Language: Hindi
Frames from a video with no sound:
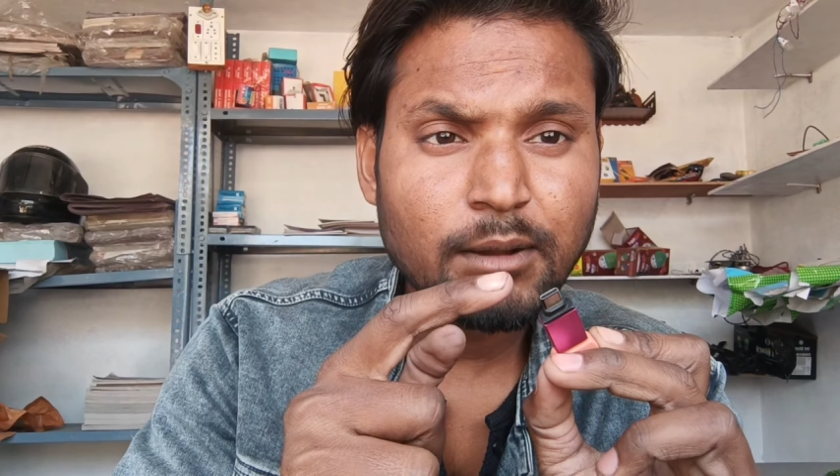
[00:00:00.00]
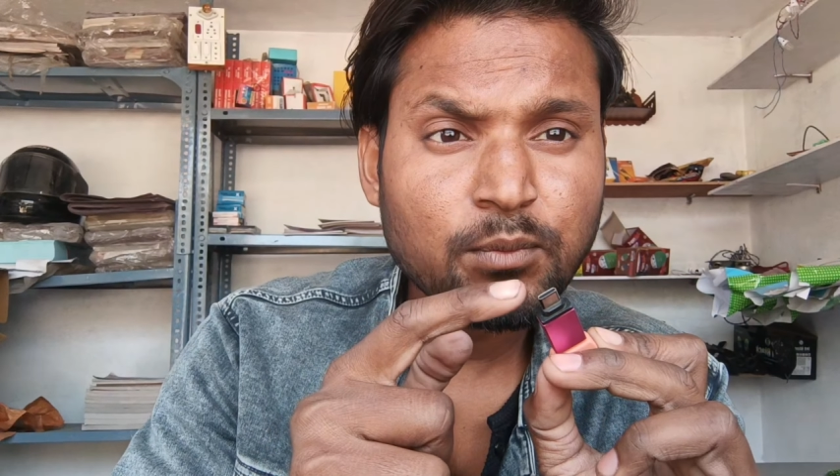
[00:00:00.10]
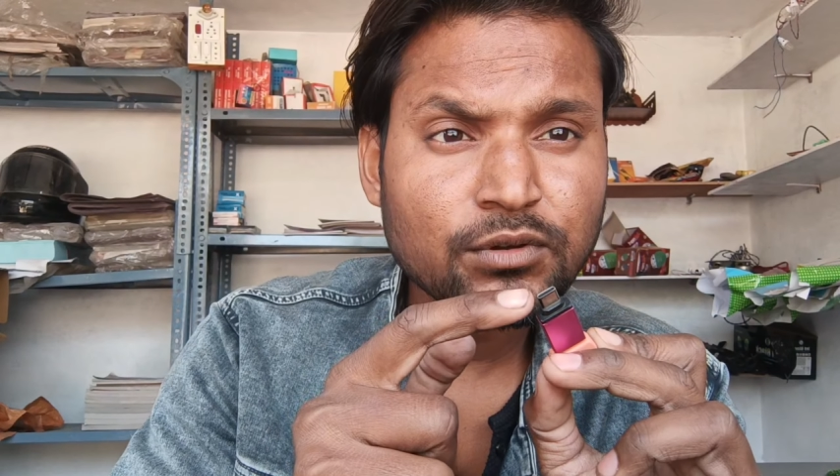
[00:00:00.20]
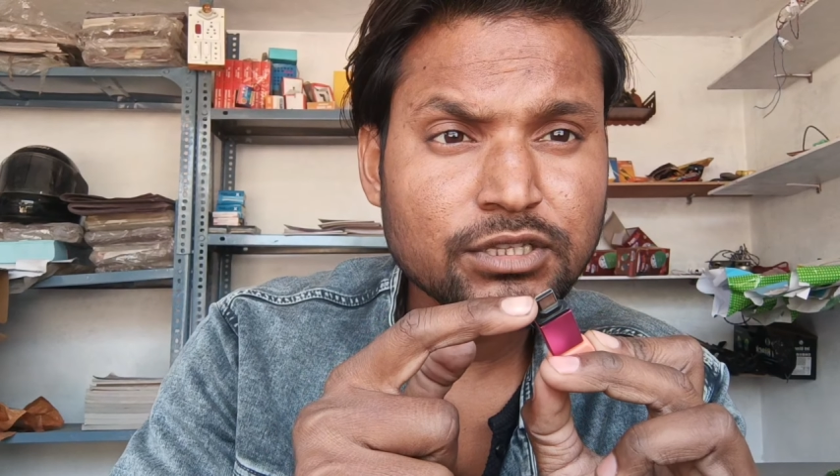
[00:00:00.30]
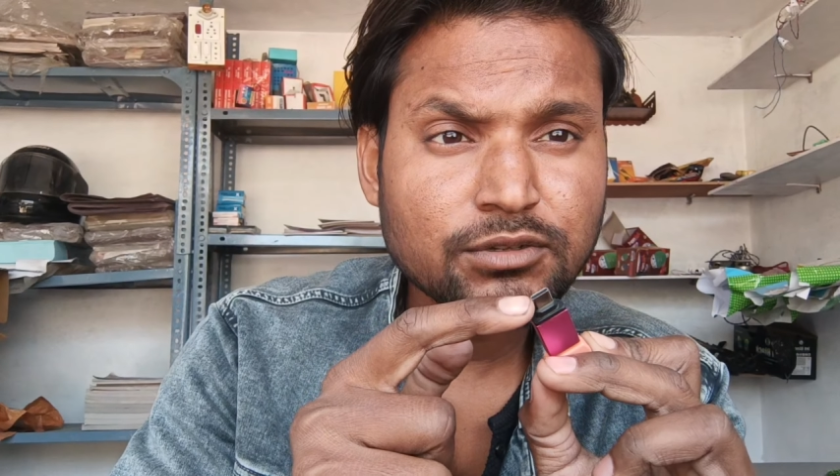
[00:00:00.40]

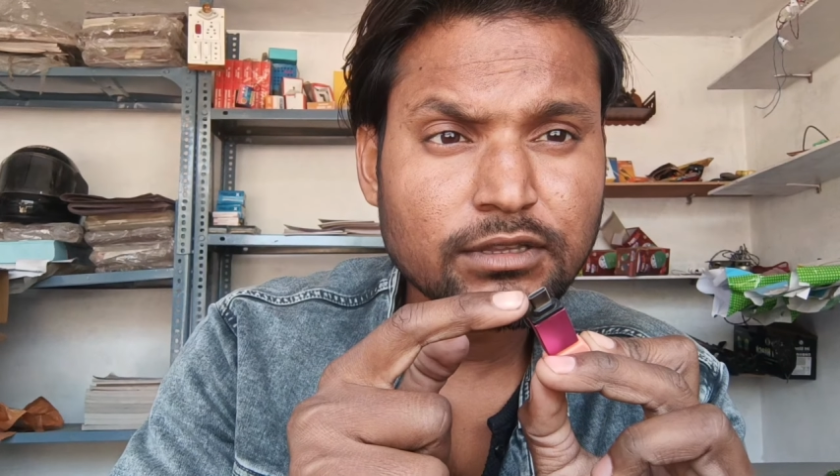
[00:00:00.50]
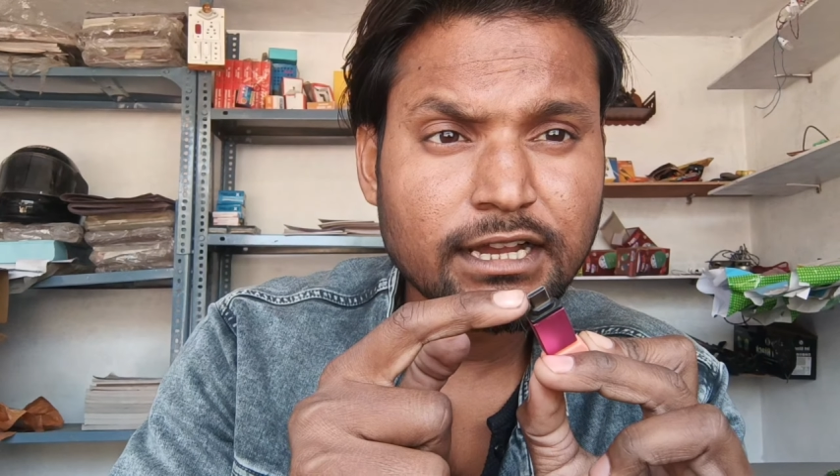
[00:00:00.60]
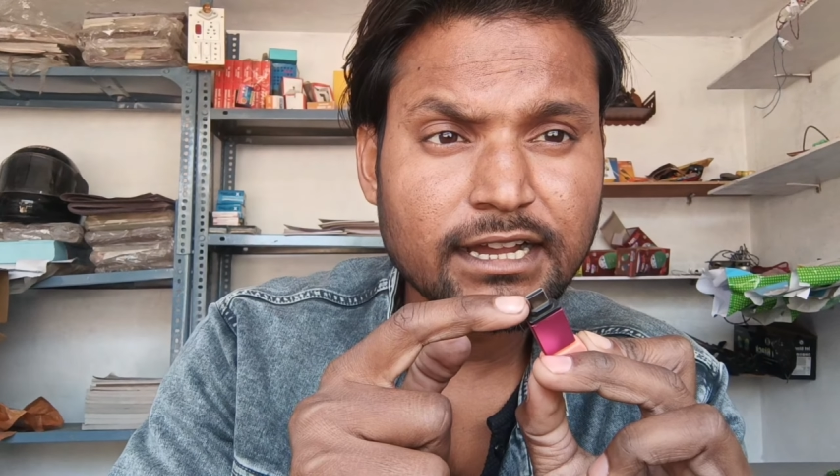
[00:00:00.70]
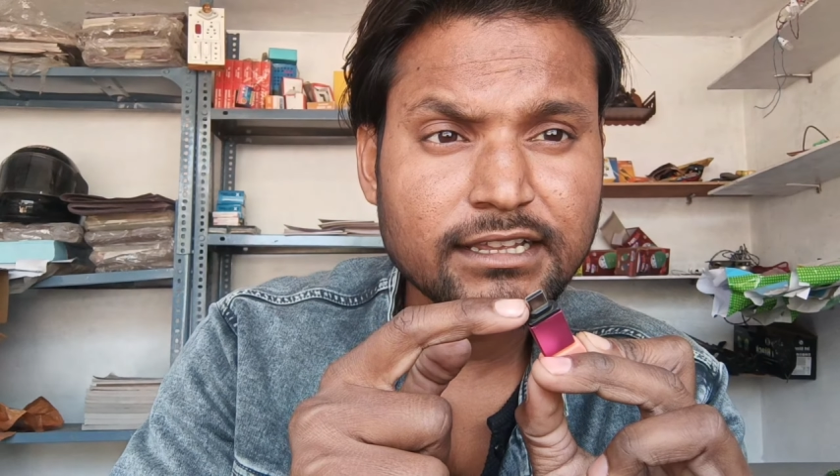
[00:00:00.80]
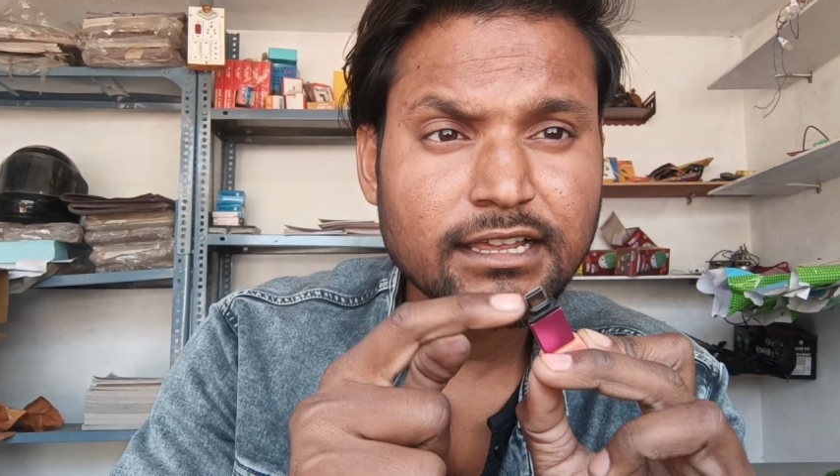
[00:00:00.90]
आपको इसको
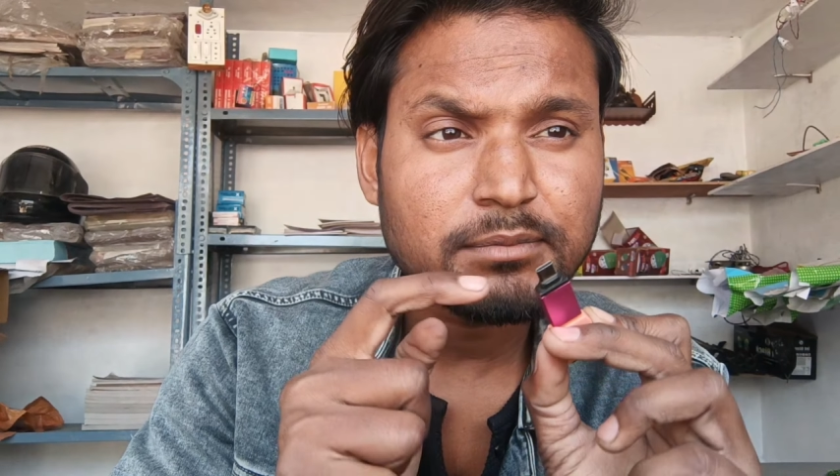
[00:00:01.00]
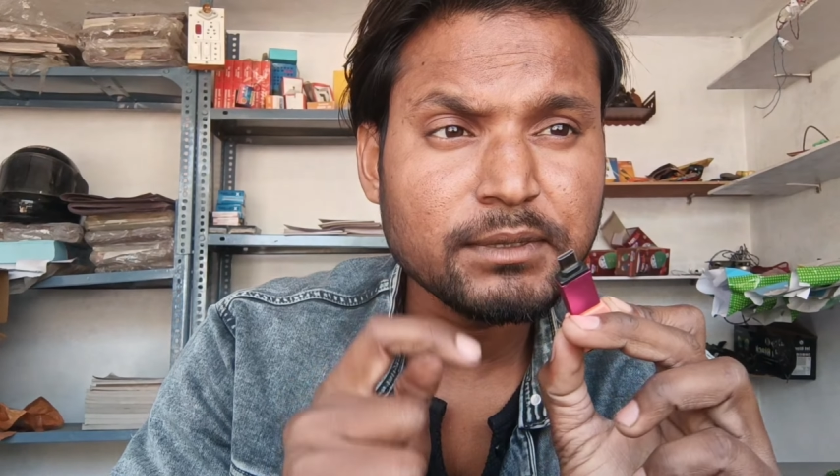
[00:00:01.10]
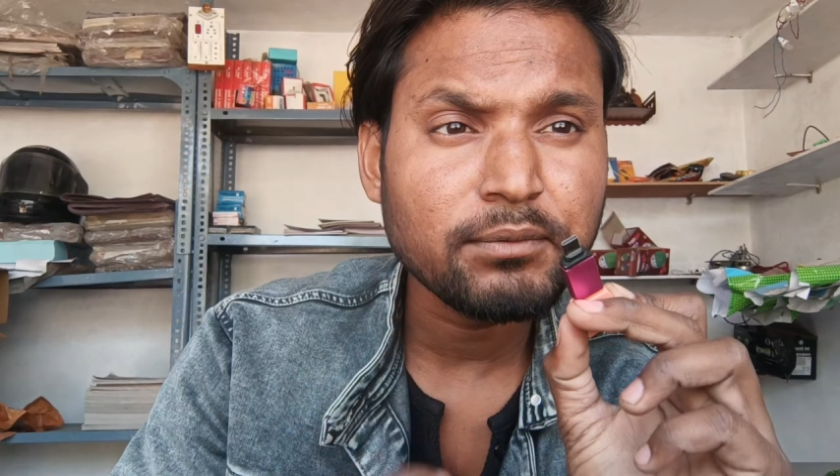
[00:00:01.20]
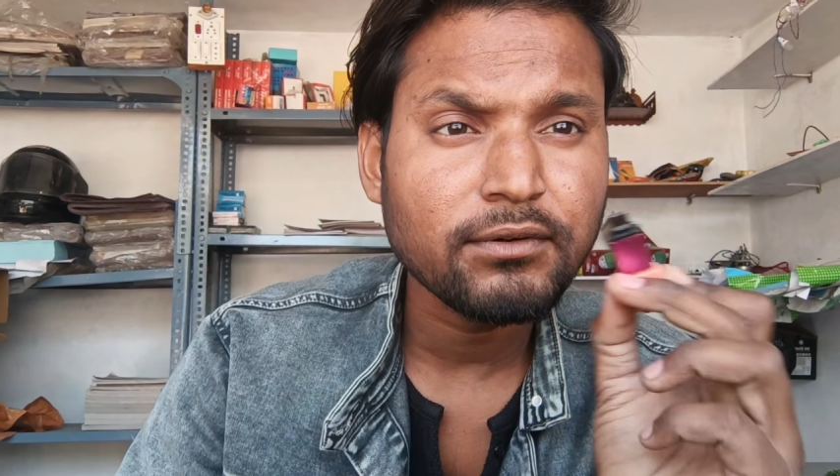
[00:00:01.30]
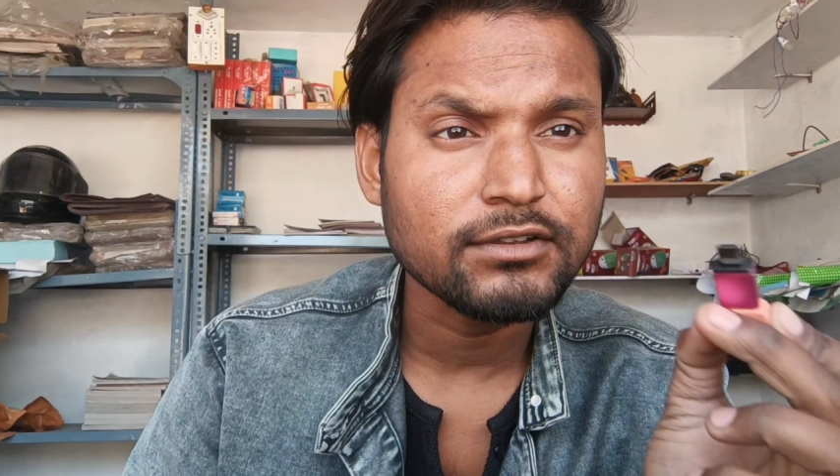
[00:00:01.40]
लगाना है
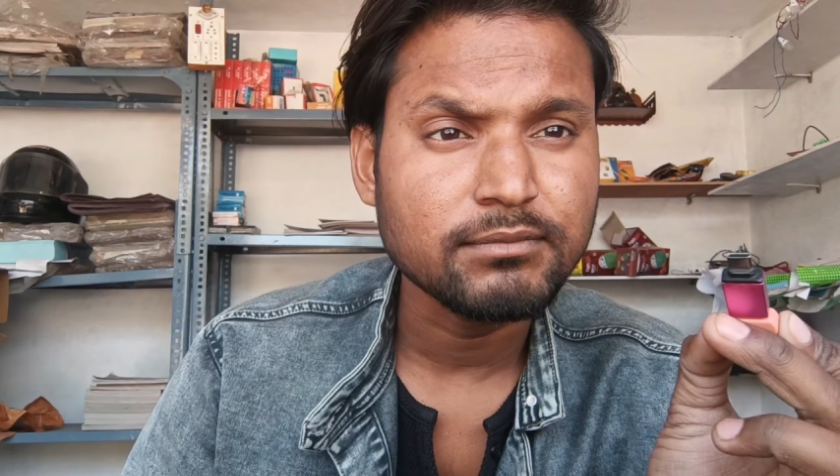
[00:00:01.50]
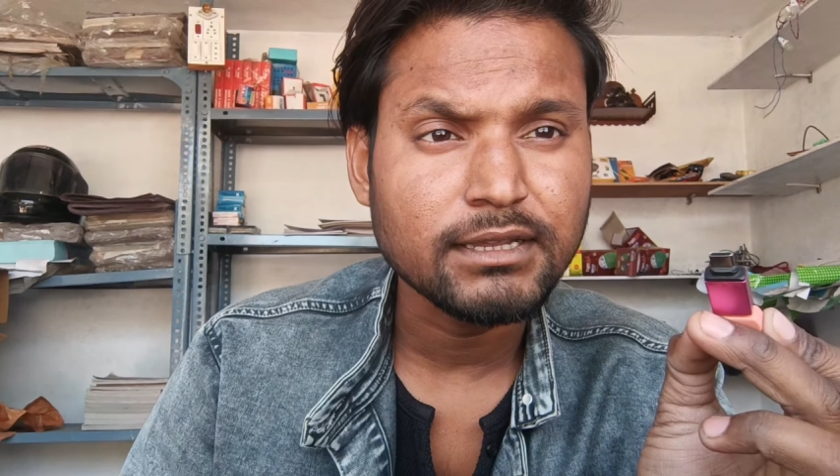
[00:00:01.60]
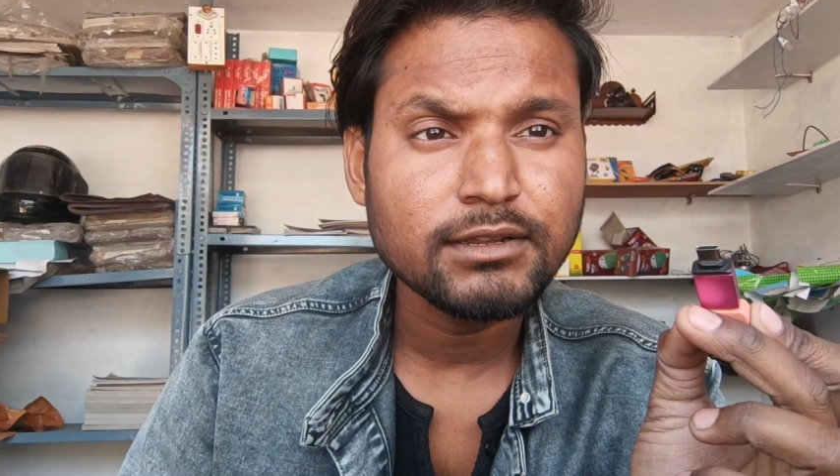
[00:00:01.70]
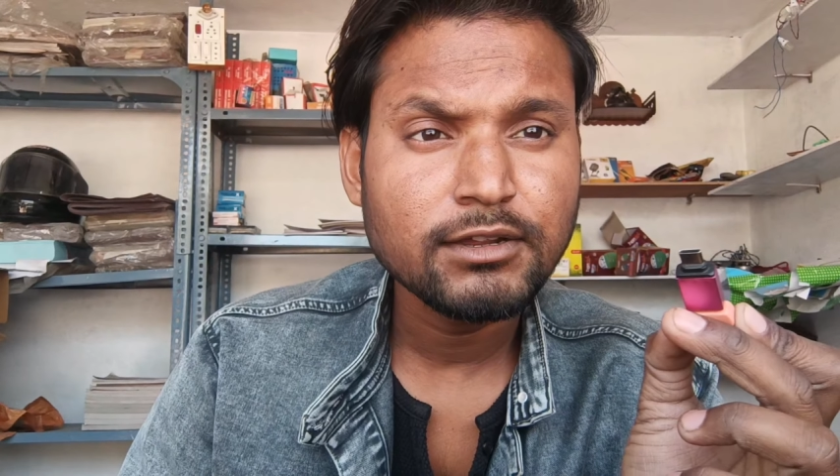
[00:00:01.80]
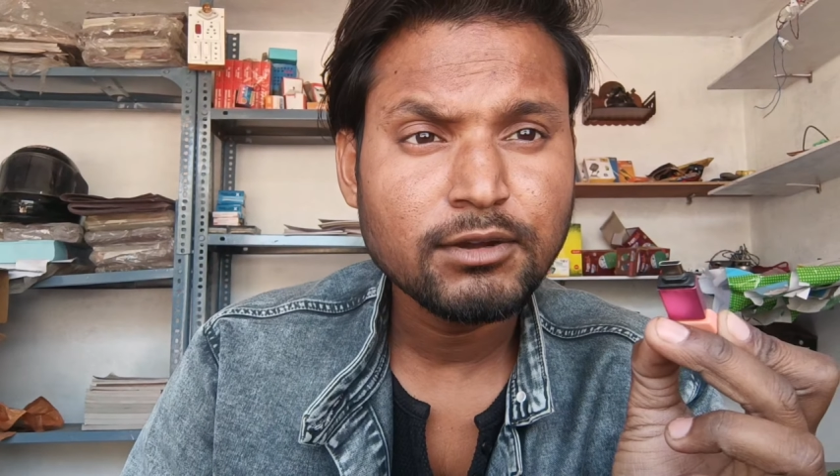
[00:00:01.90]
अपने फ़ोन में